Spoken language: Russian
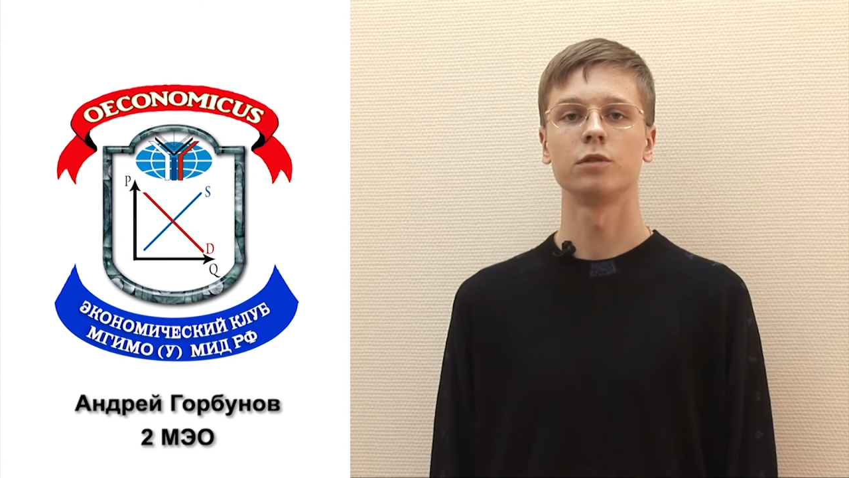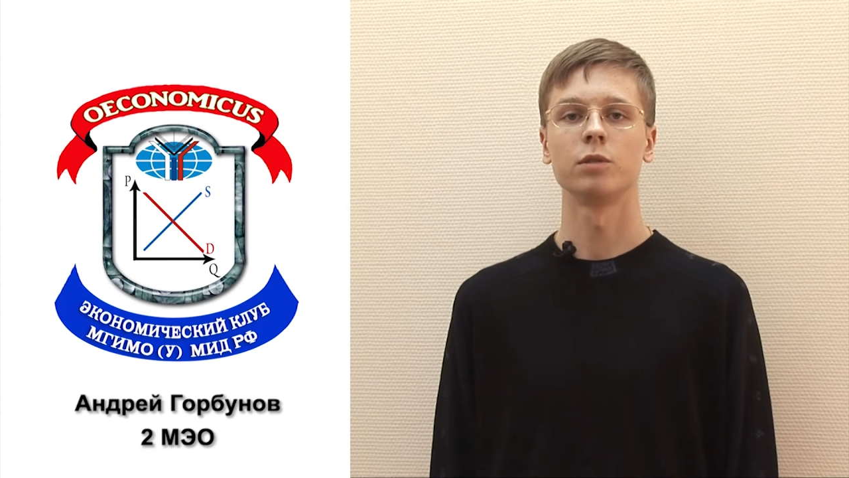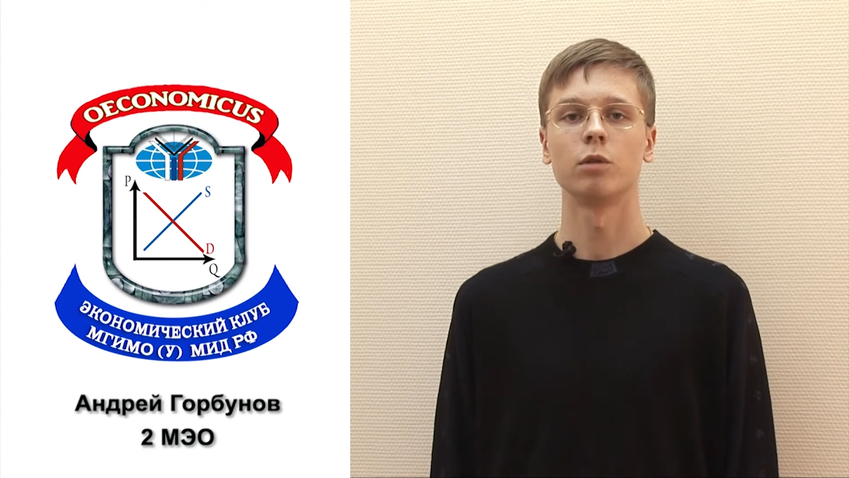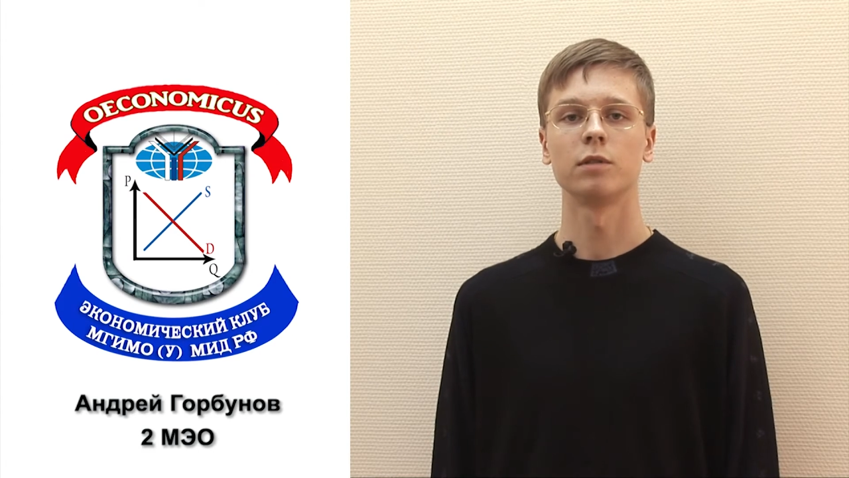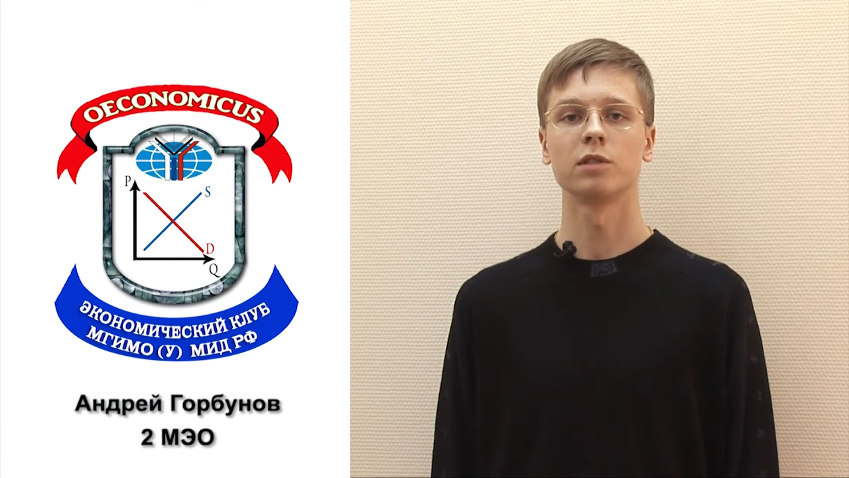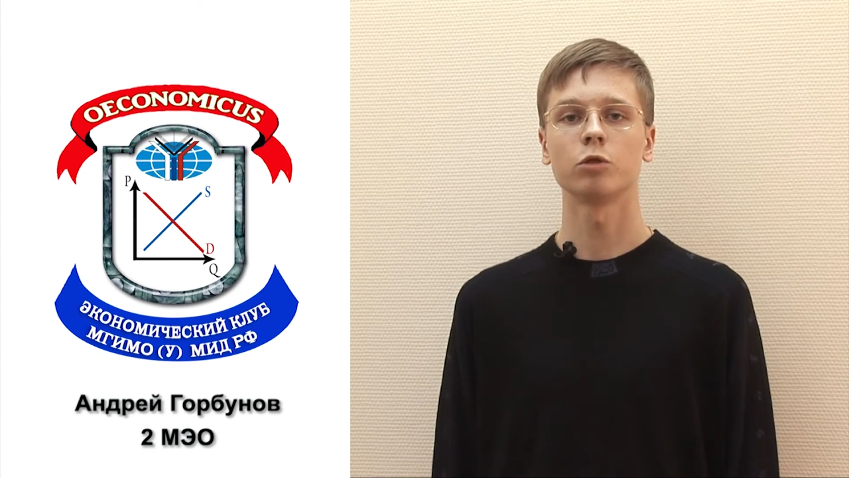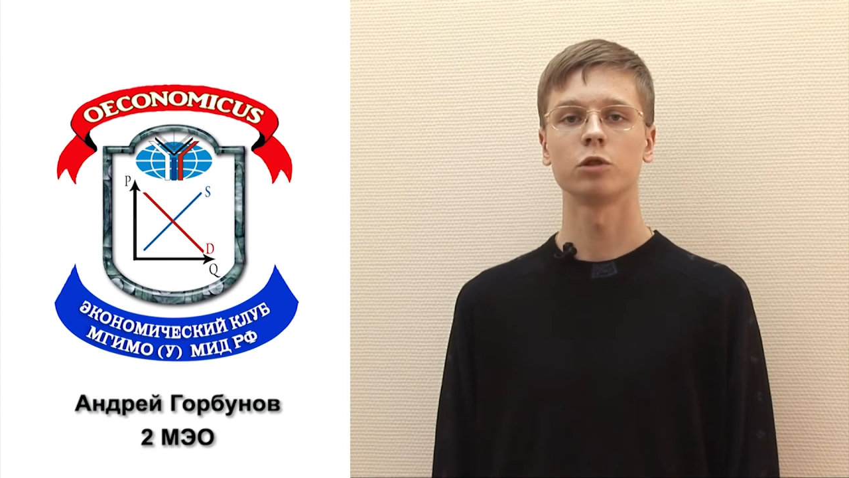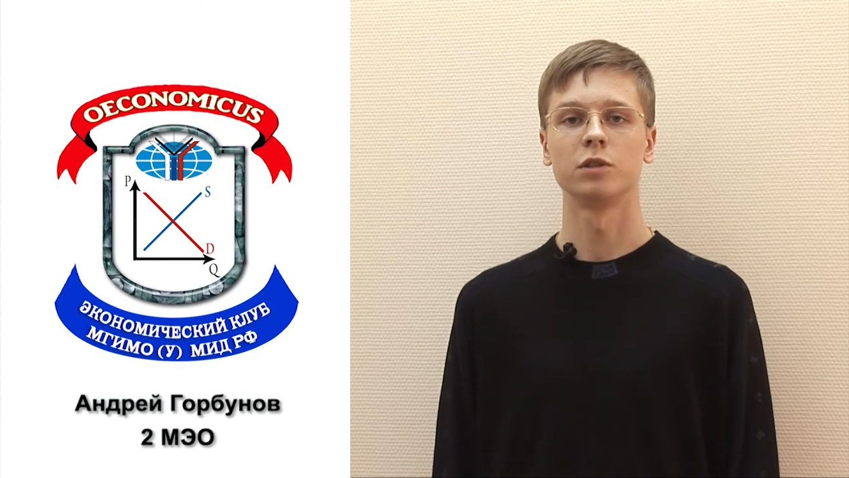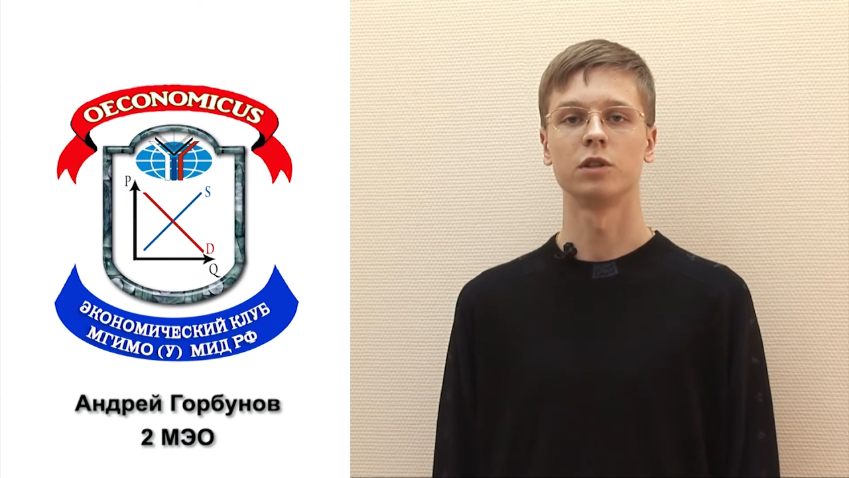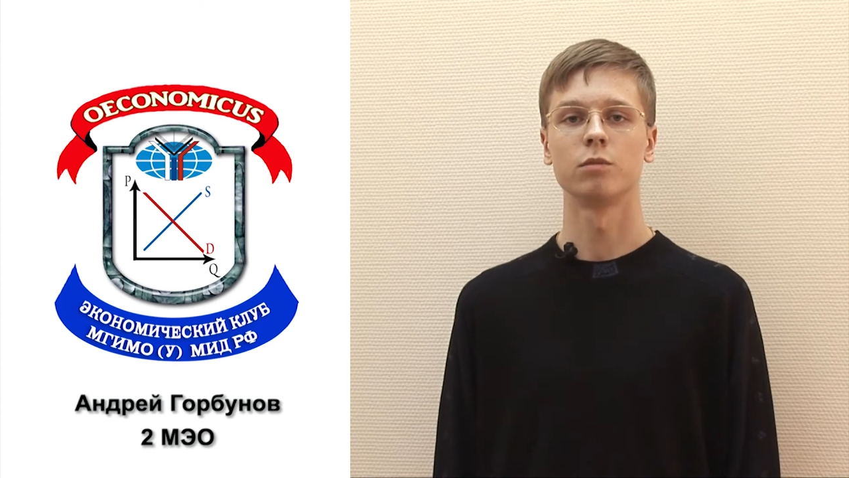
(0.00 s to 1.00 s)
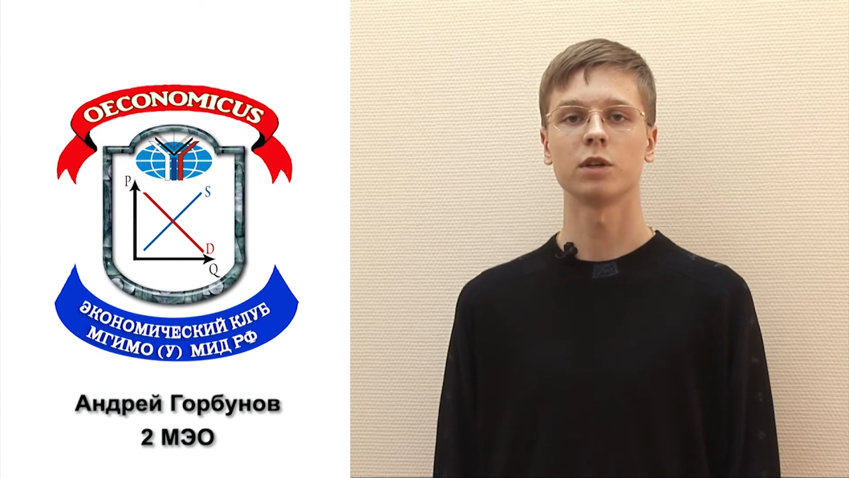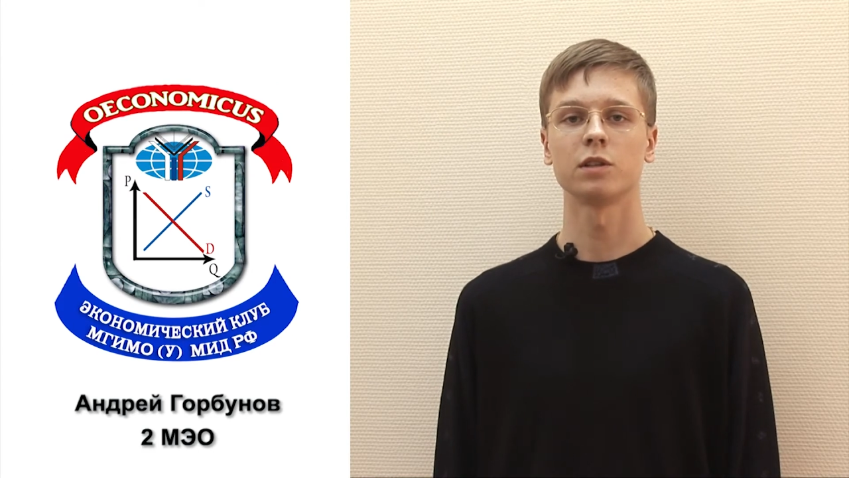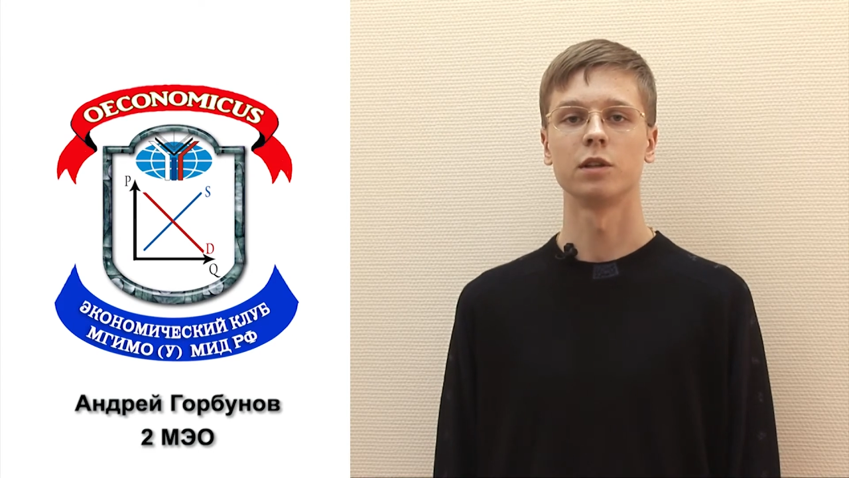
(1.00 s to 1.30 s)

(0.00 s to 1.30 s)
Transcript: всего возможность заниматься